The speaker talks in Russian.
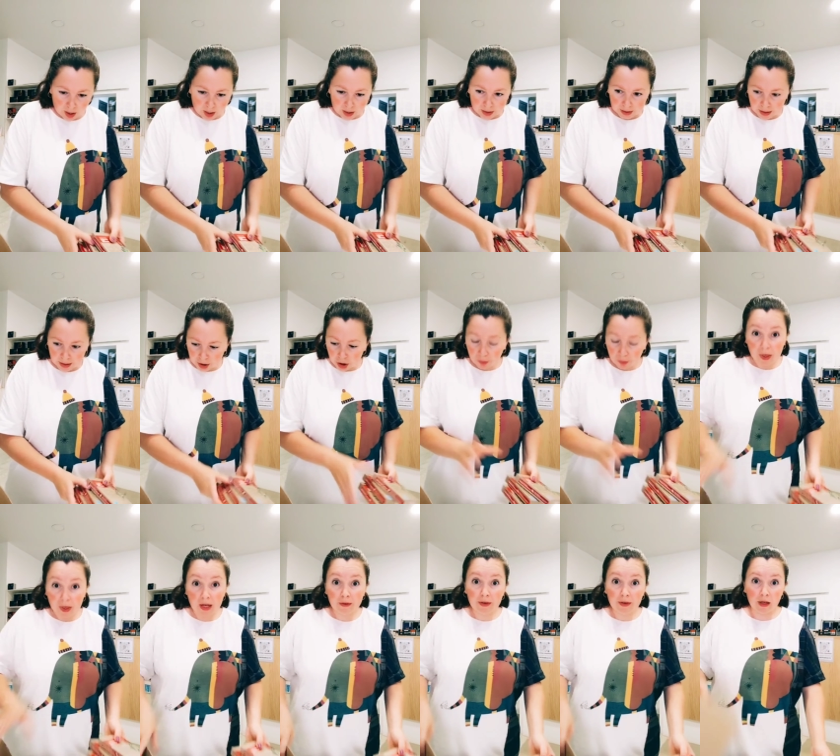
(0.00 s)
Значит,
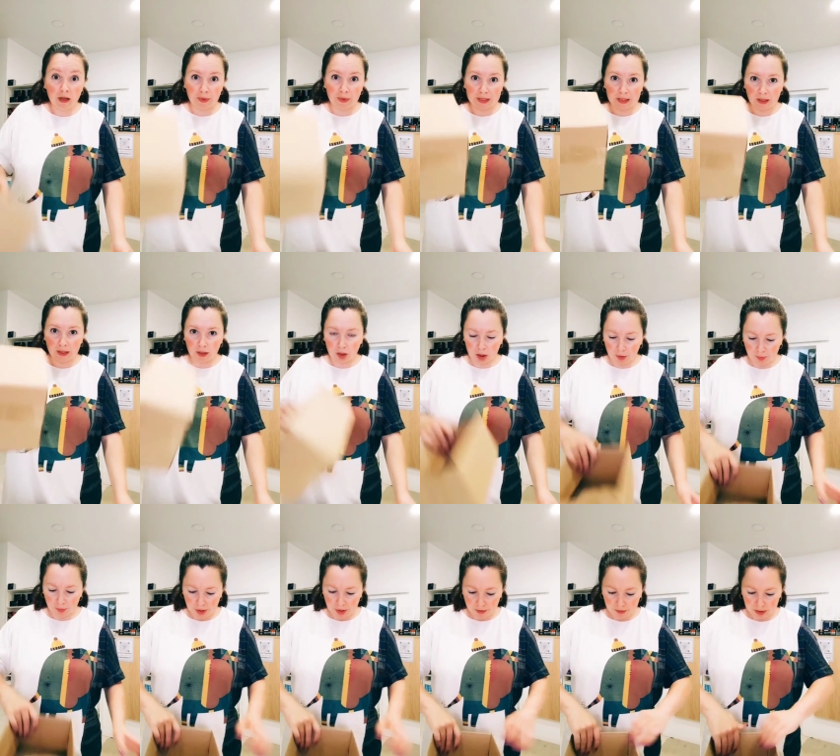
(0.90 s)
первая посылочка,
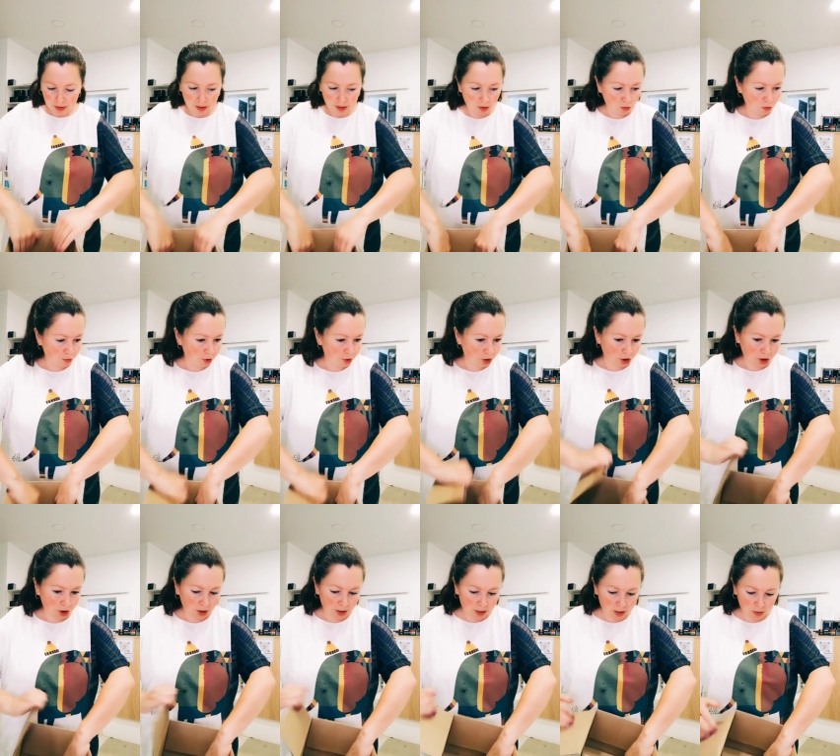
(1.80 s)
первая
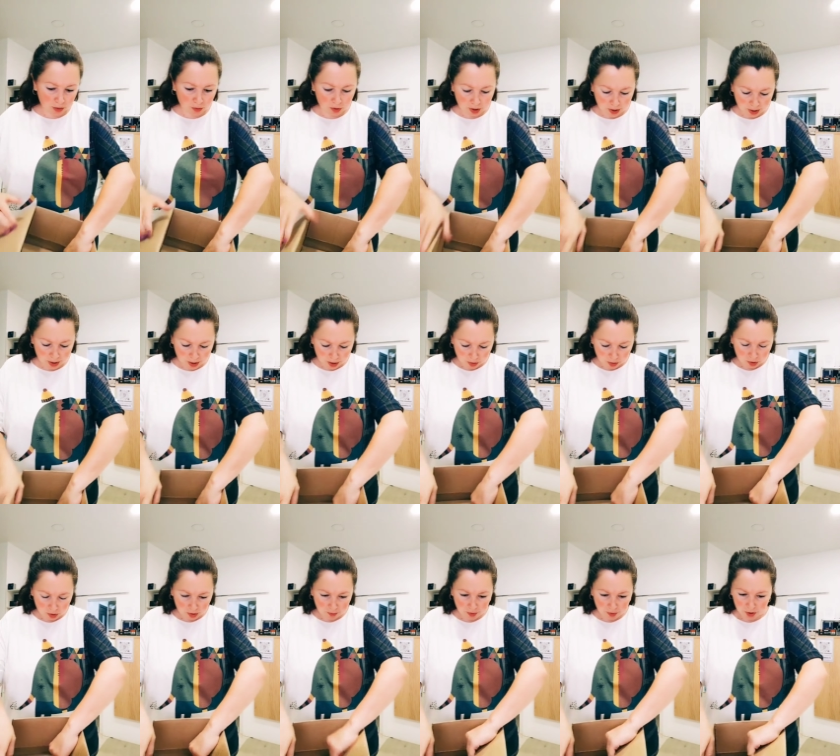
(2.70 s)
коробочка, куда я ее
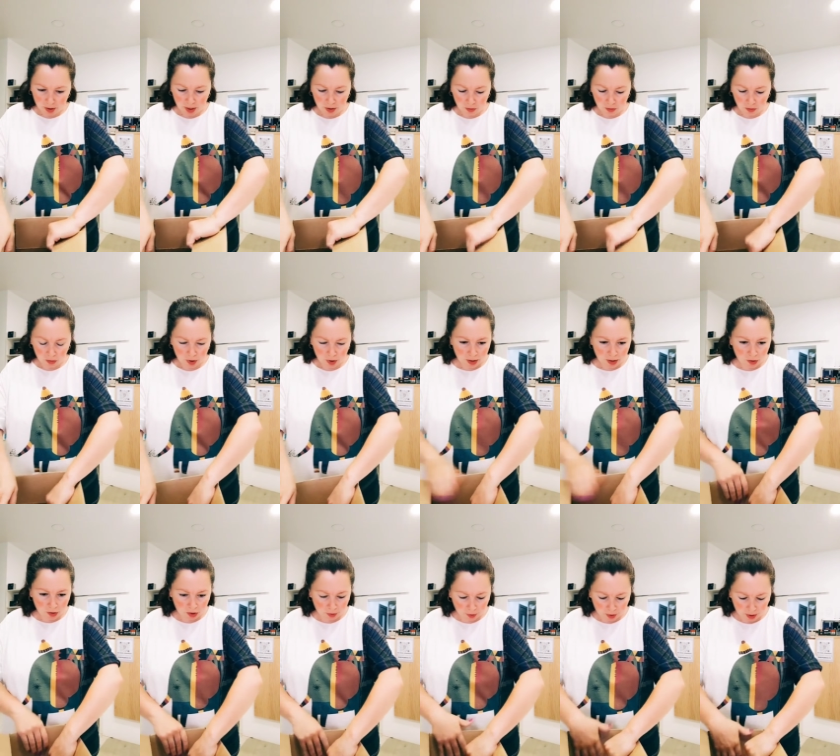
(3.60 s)
собираю, куда я ее
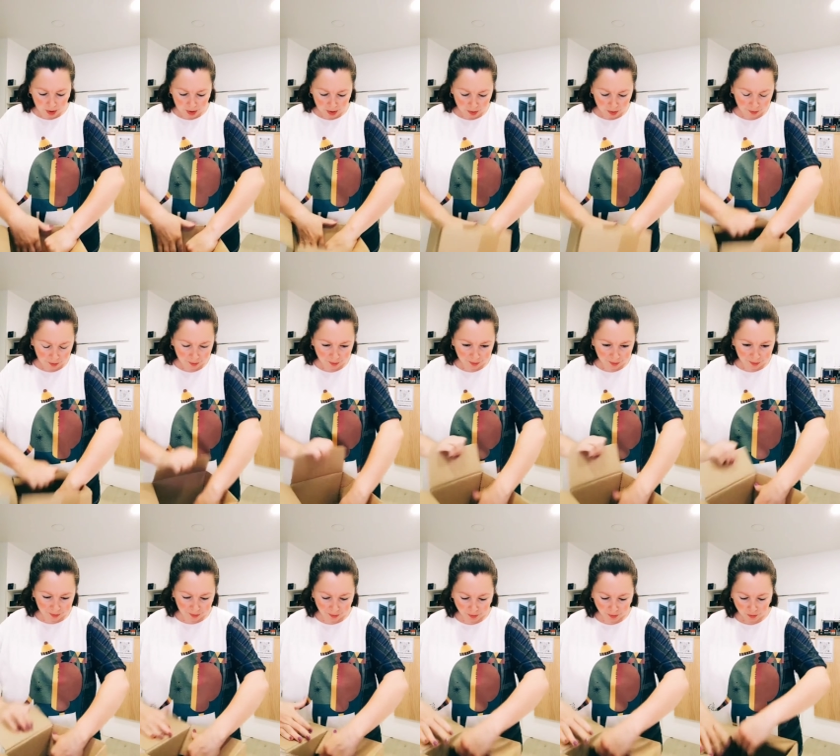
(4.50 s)
собираю.
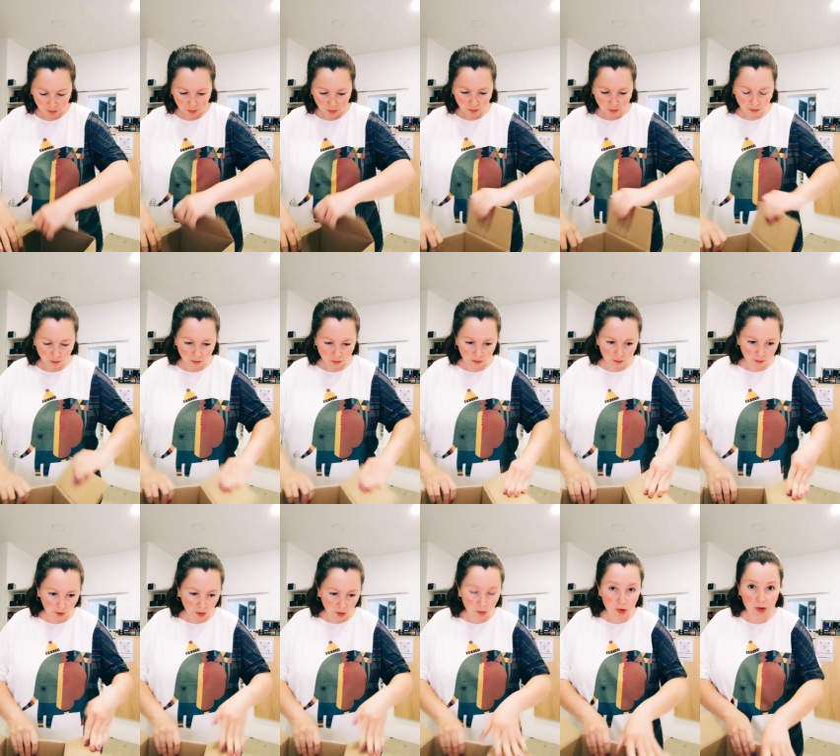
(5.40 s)

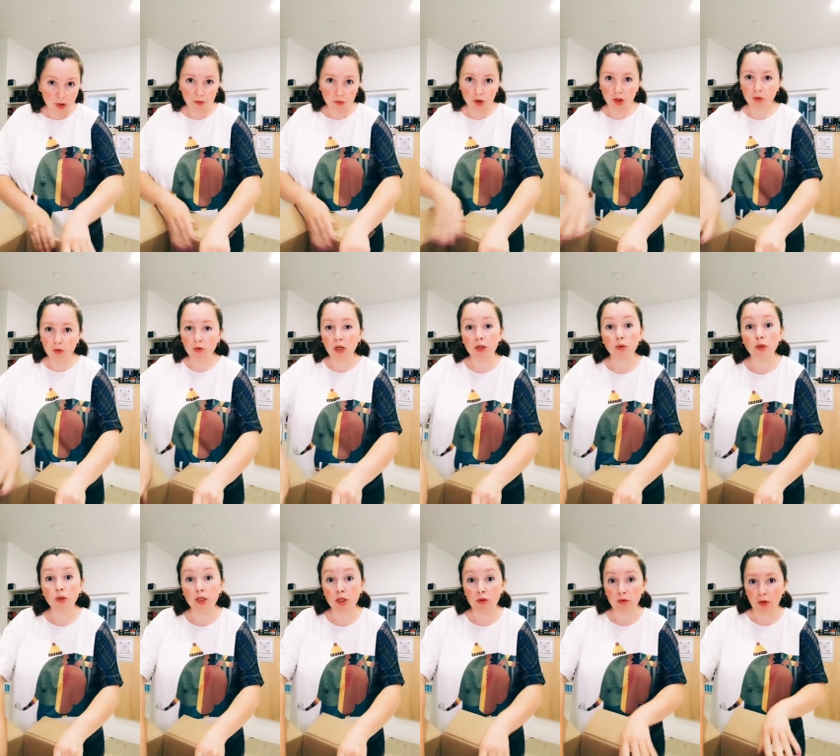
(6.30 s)
У девушки, у
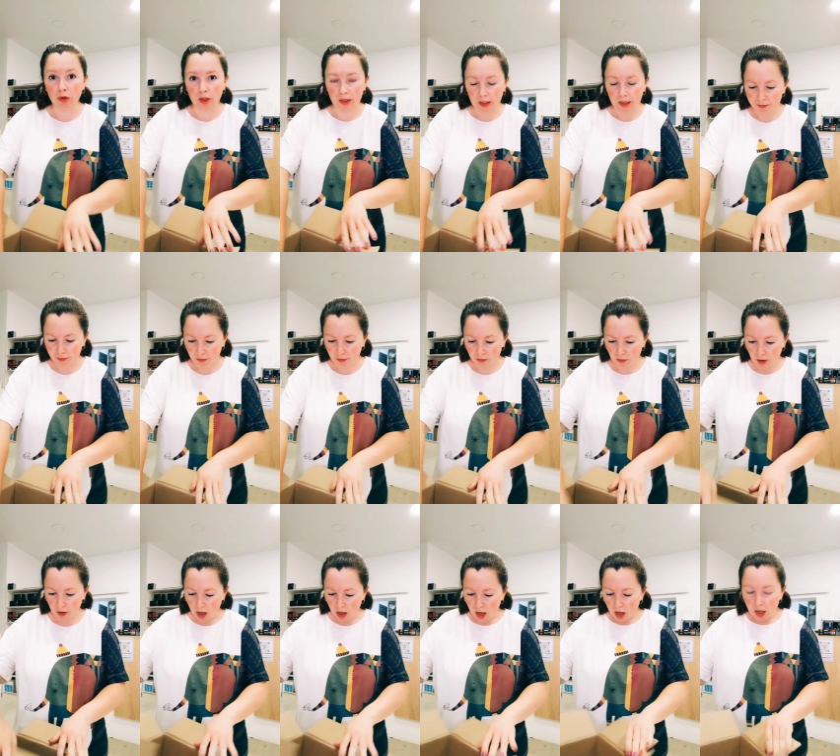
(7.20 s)
которой судороги.
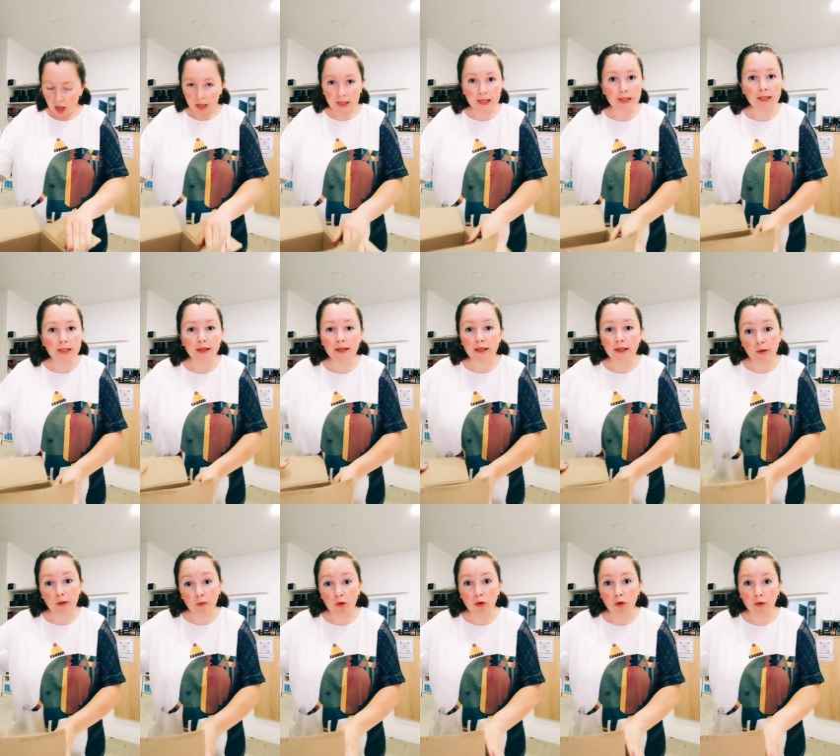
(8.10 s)
Если, не
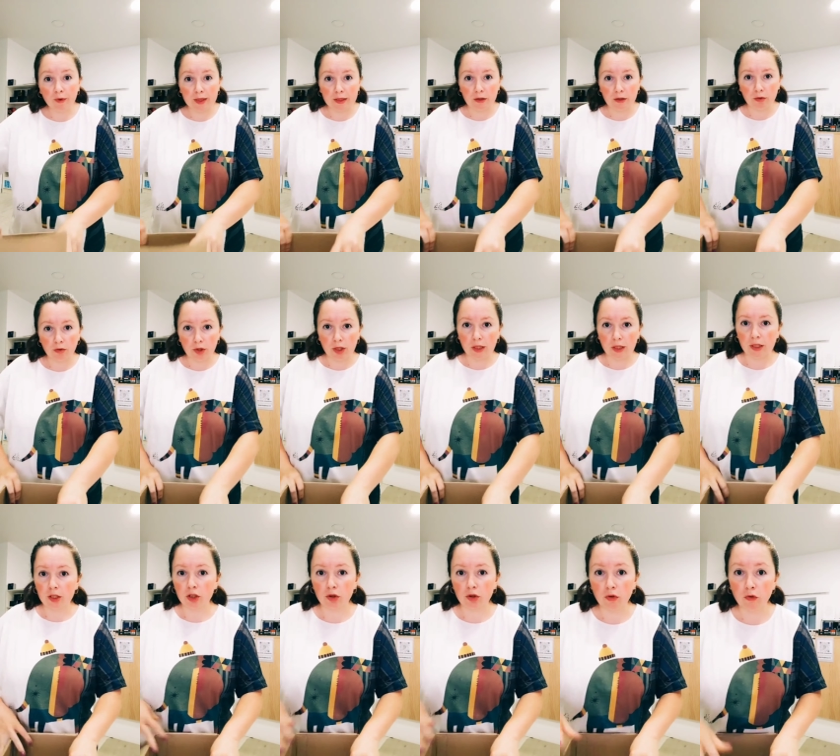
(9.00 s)
дай бог, у вас
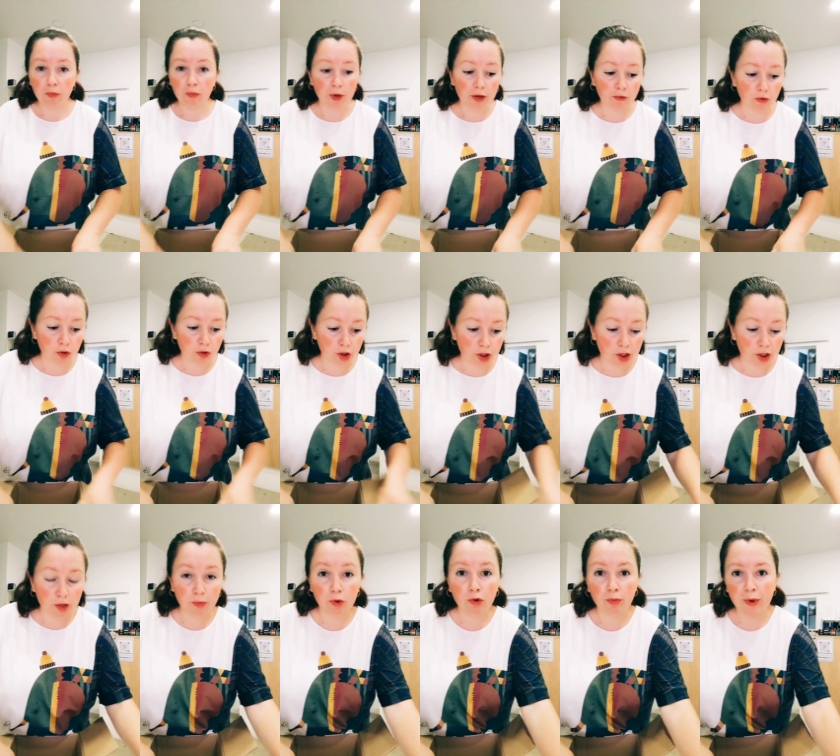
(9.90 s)
судороги, что в первую
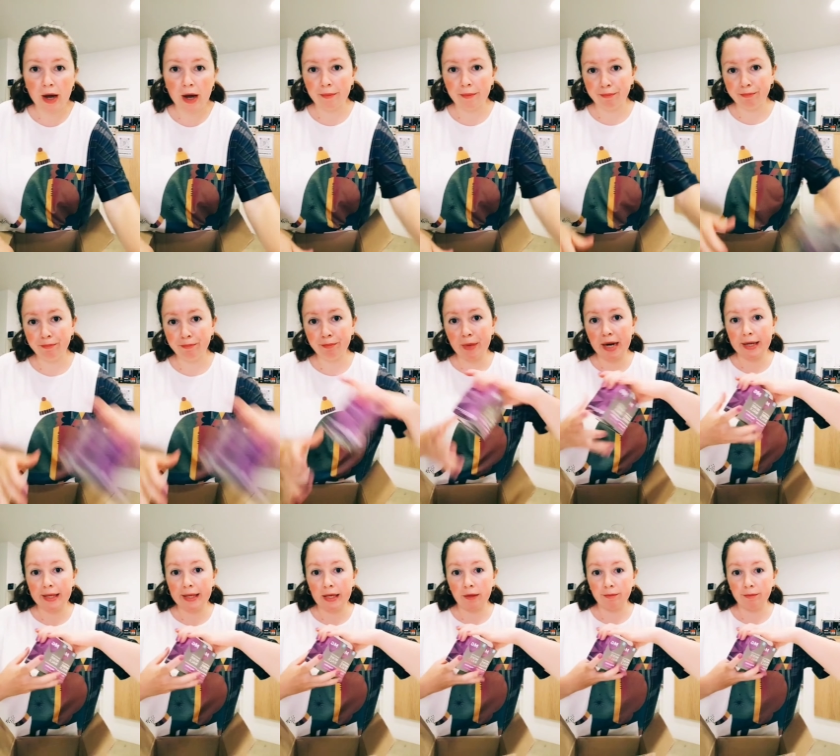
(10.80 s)
очередь покупаем?
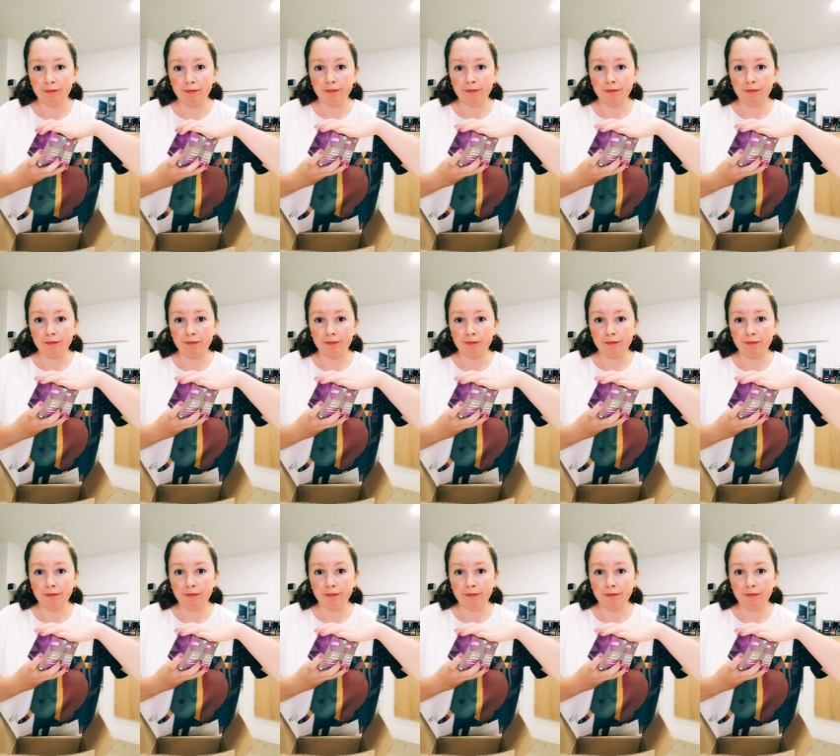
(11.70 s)
Магний